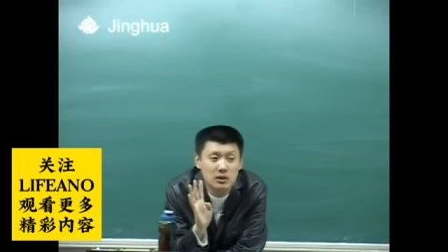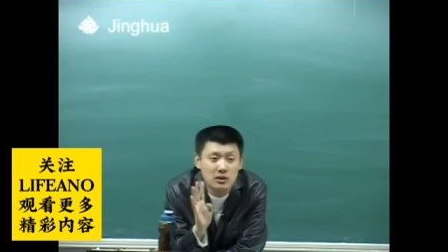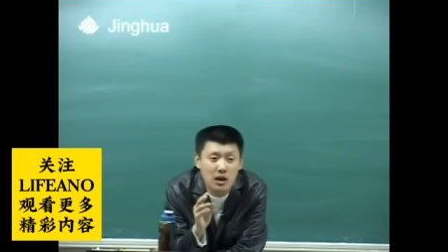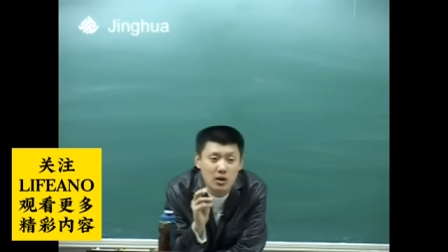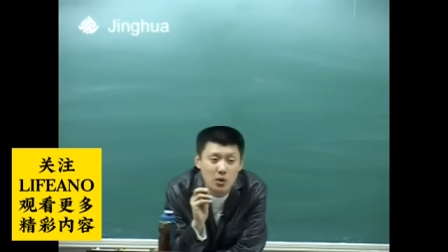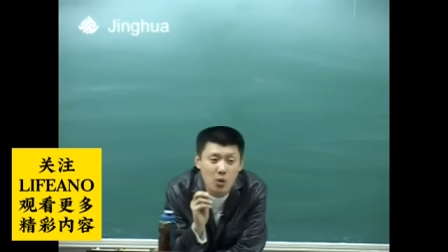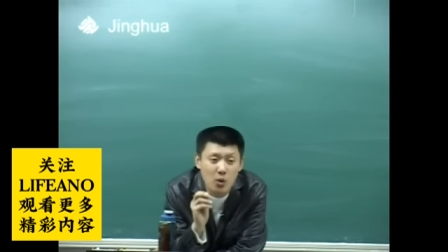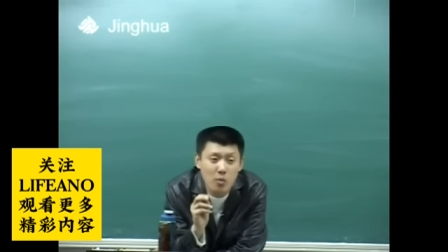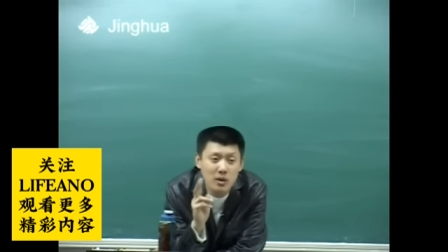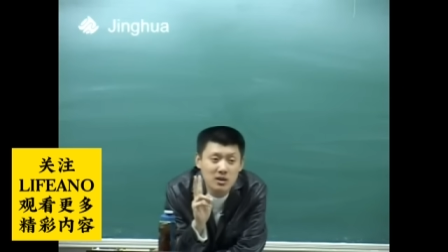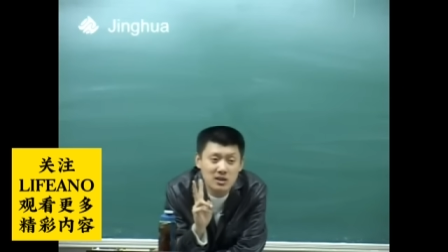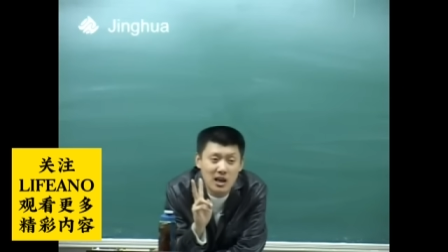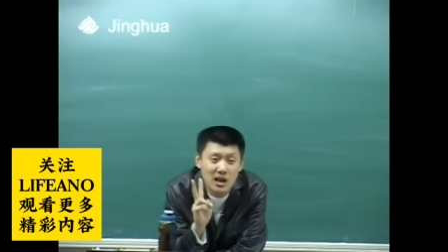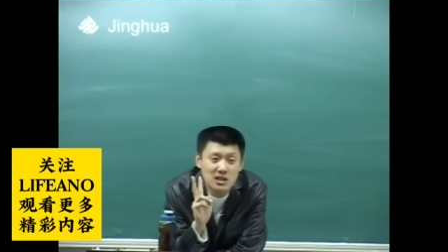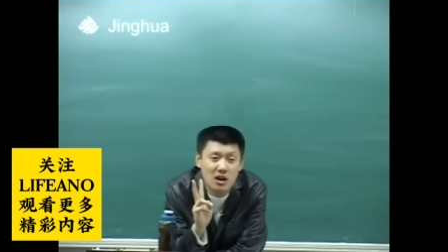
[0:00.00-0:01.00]
但是农
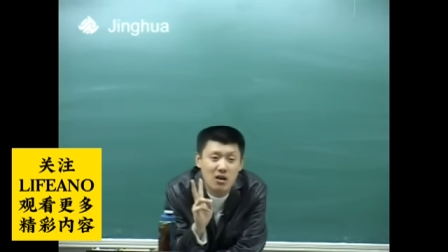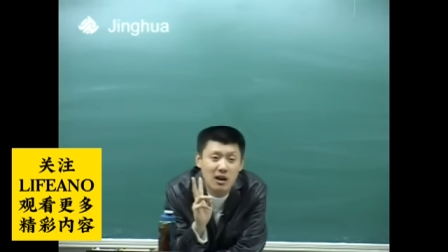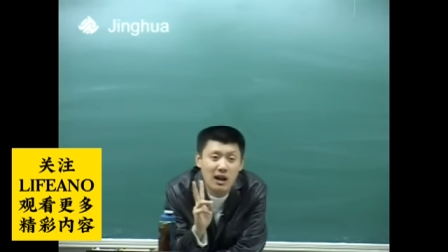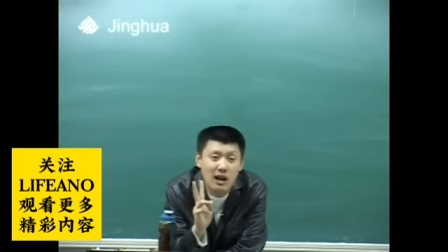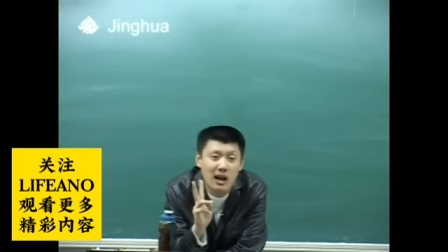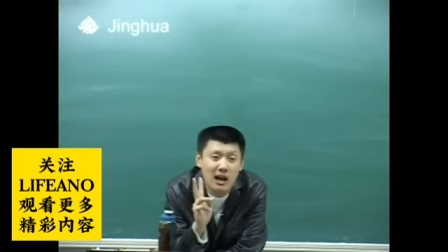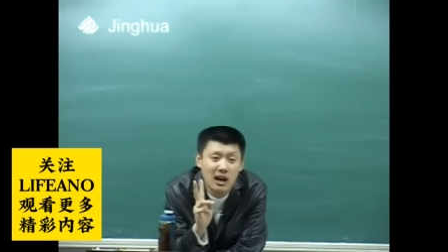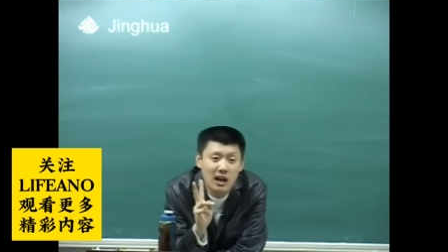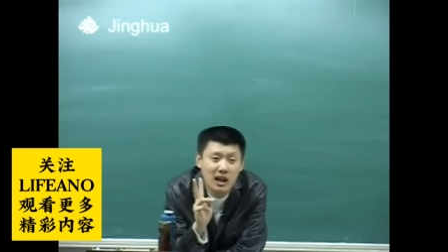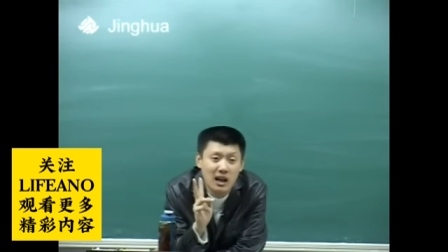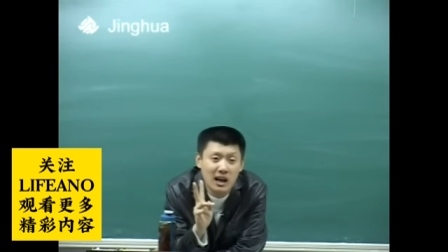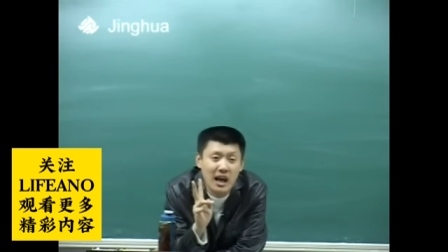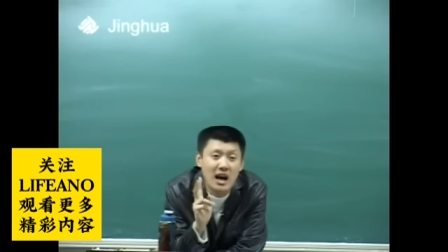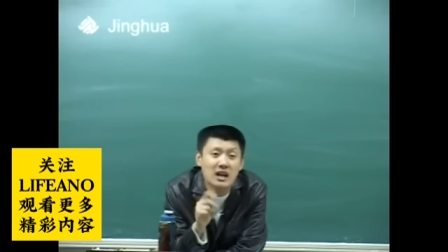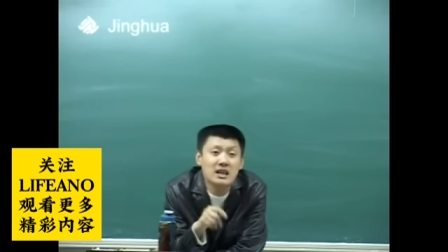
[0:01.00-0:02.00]
民减少了
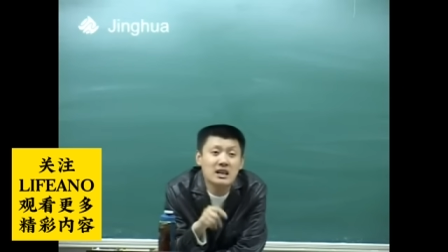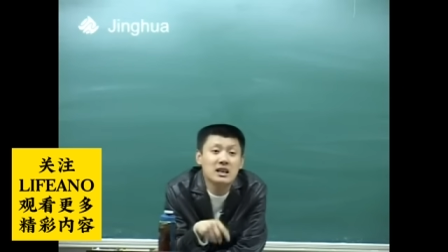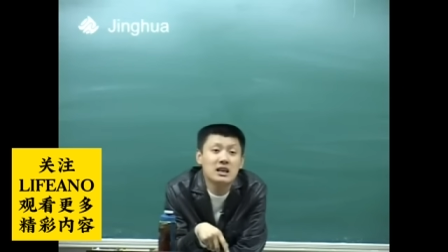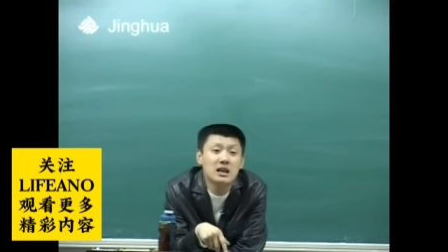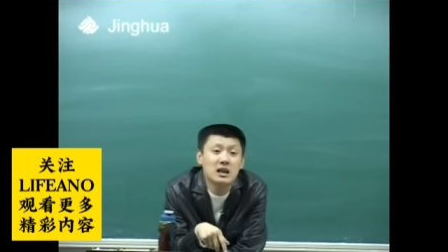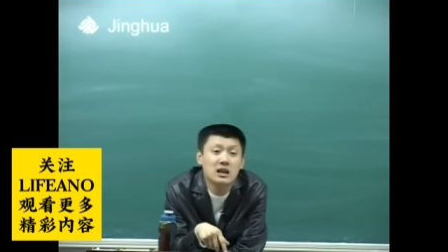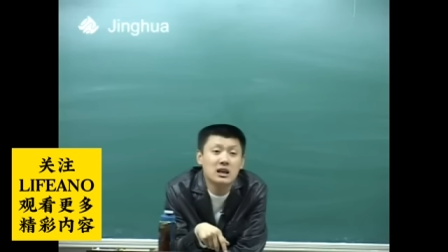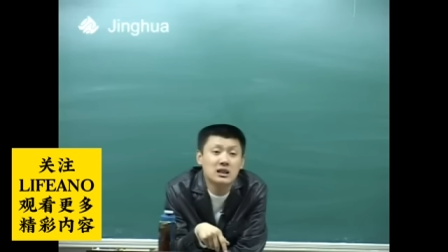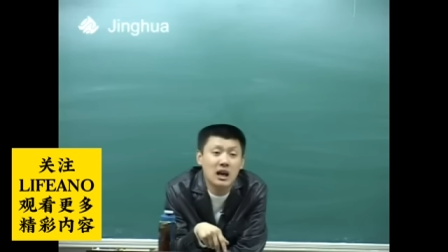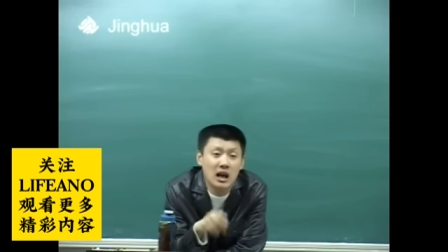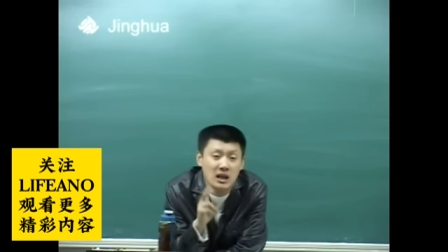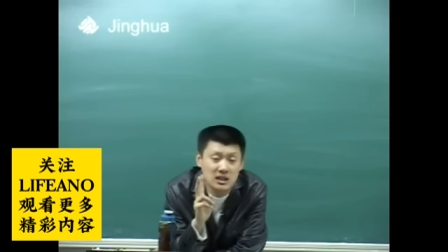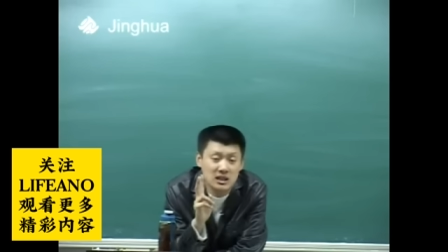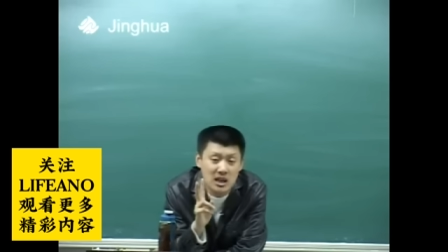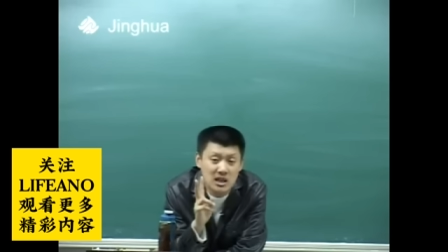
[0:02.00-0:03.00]
两亿，
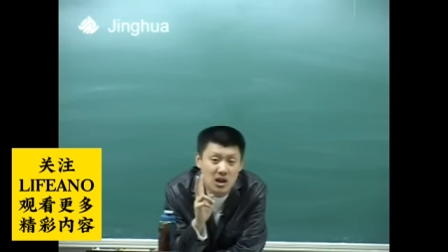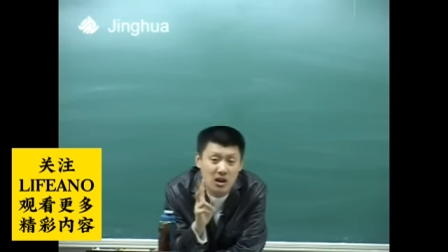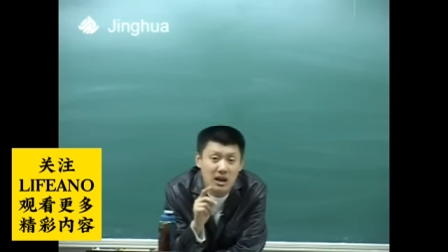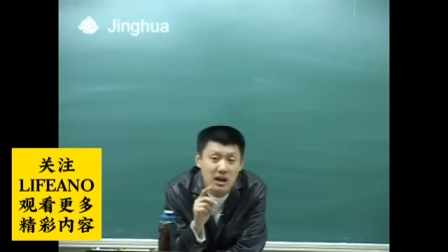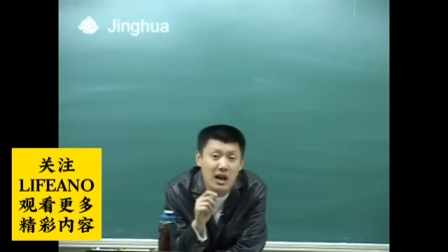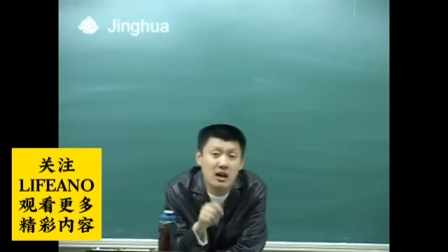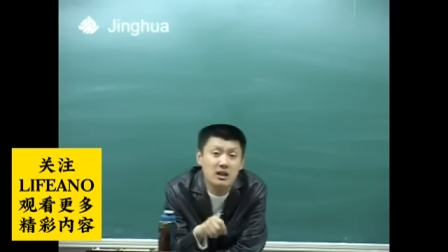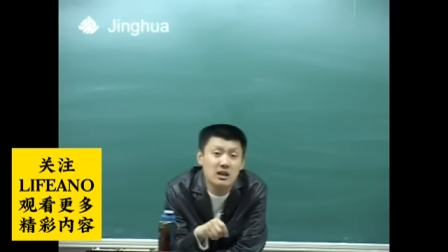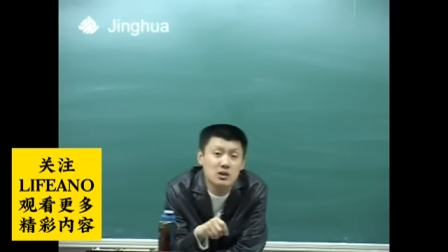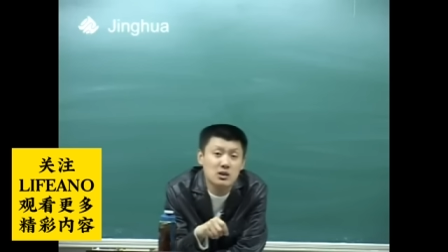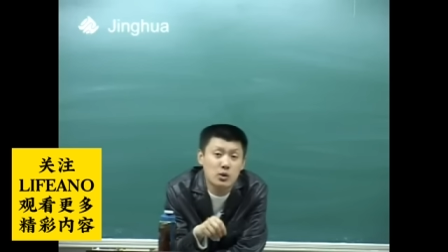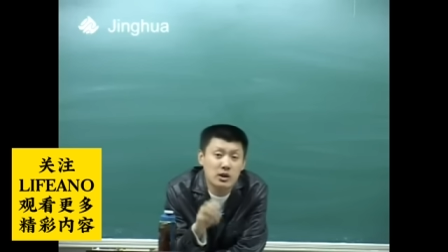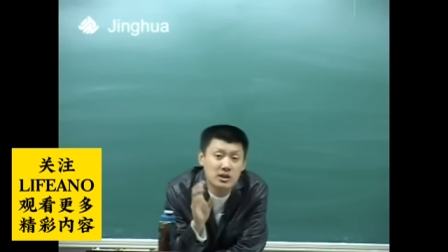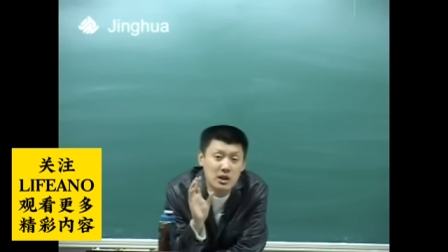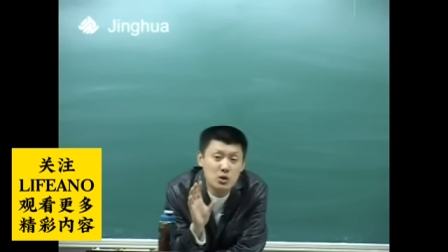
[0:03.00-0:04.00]
啊，减少了两亿，
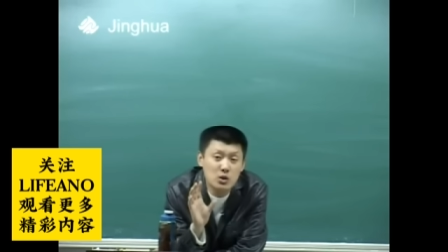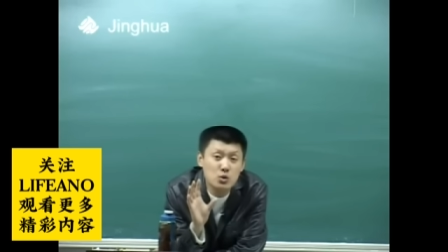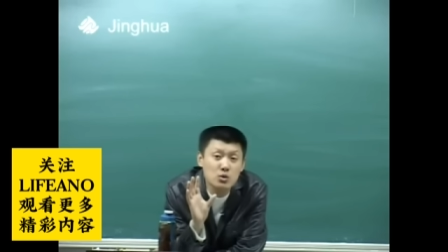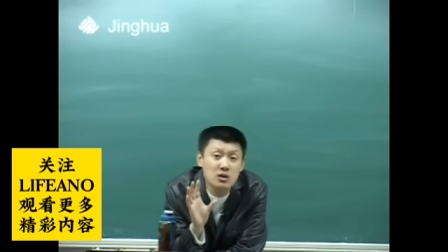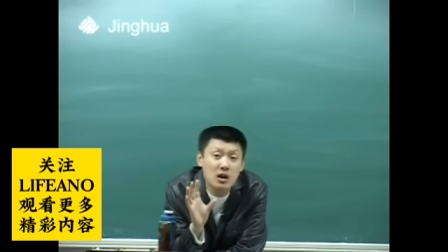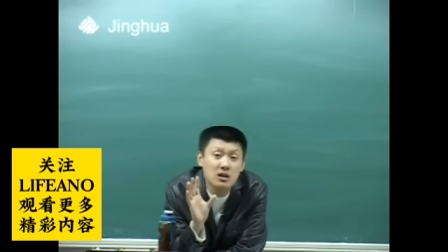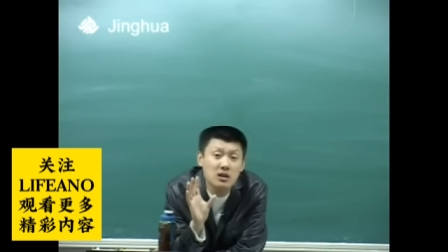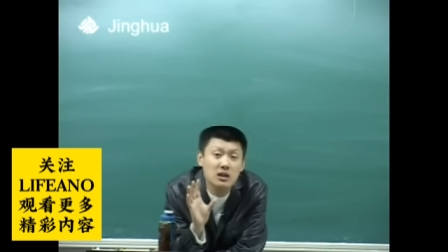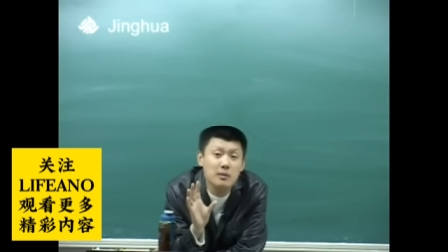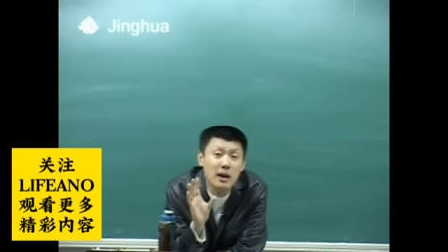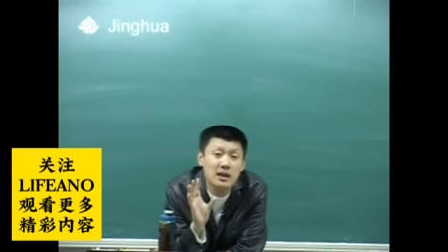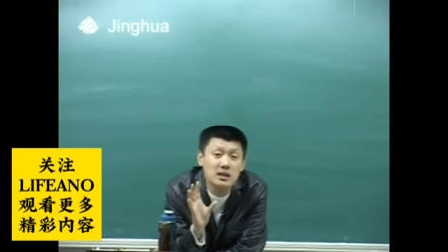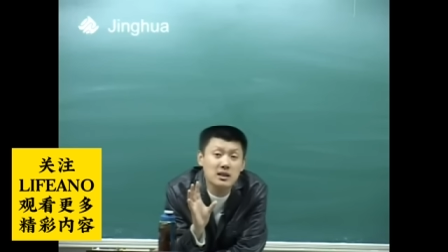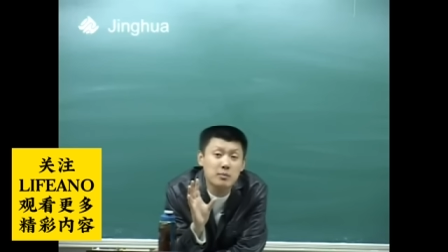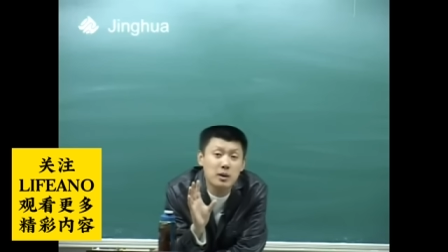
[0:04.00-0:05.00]
所以人均耕地
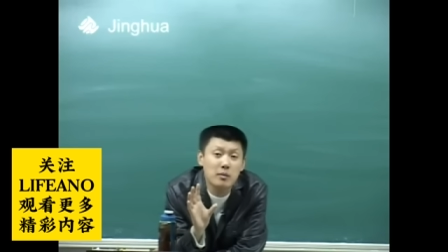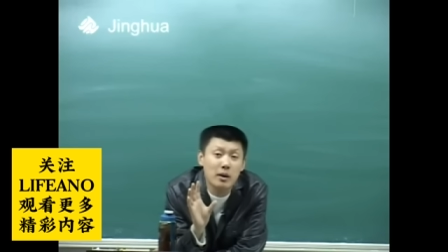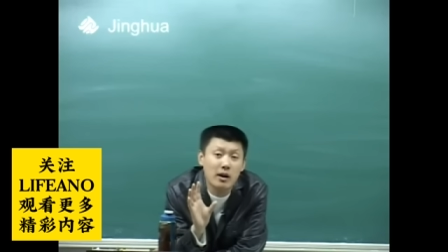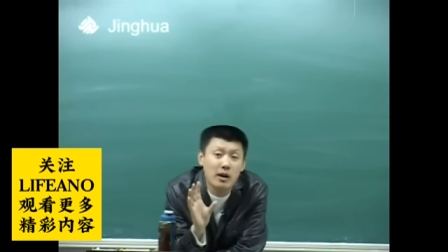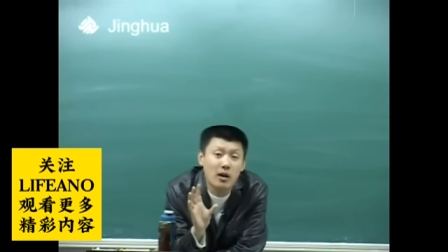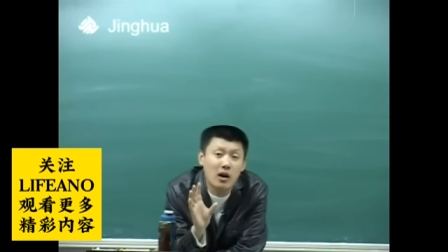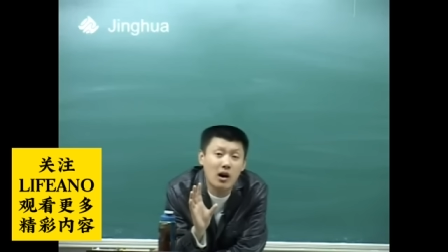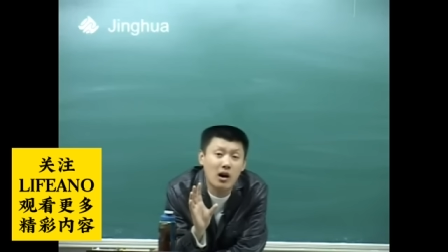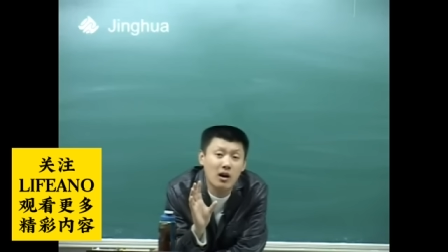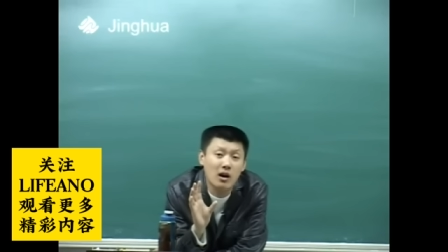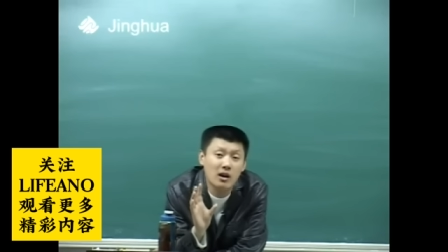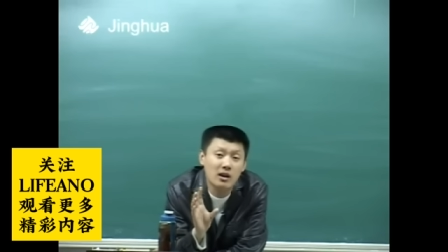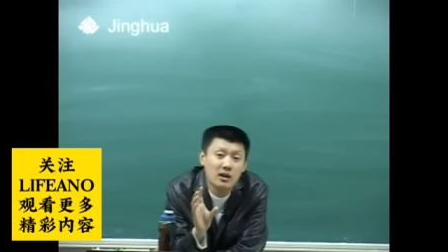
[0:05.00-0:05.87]
面积并没有